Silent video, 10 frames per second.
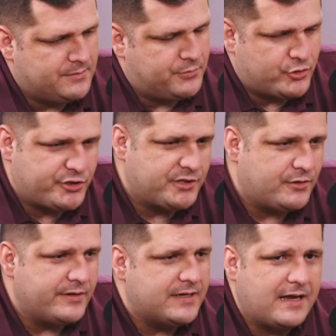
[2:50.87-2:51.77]
para os que
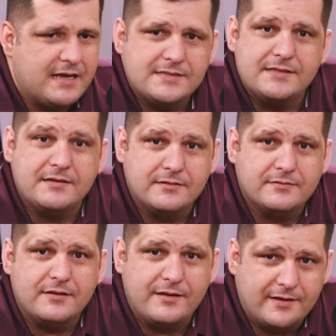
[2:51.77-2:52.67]
estão em casa, né,
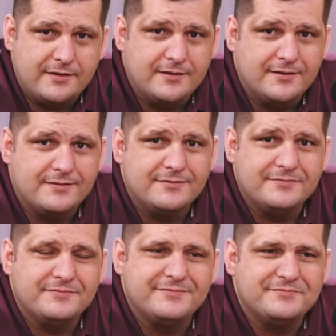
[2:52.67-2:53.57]
é aqui, né,
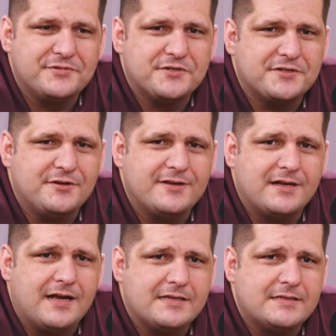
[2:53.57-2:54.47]
para os que estão em
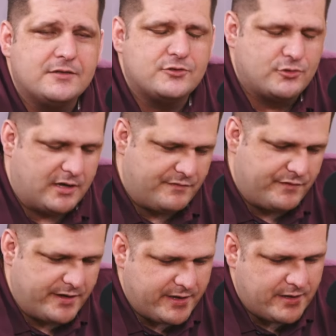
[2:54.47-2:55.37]
casa, né, eu sou
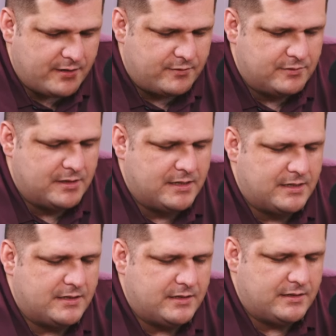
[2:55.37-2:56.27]
Rafael,
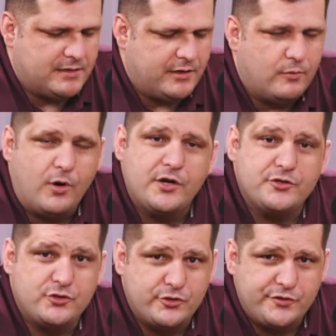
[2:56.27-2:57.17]
né? Eu moro em
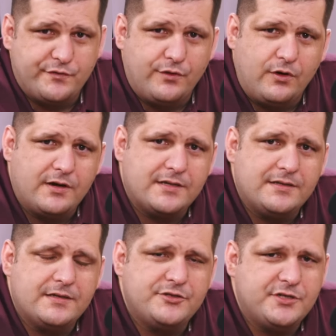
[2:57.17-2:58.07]
Juiz de Fora.
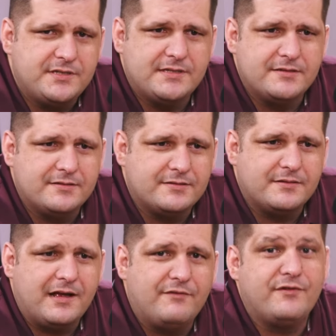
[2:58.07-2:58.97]
Né? De, Rafael
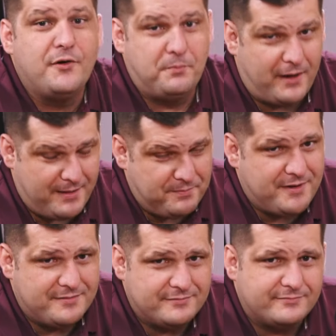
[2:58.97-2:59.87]
Papa. Rafael Papa.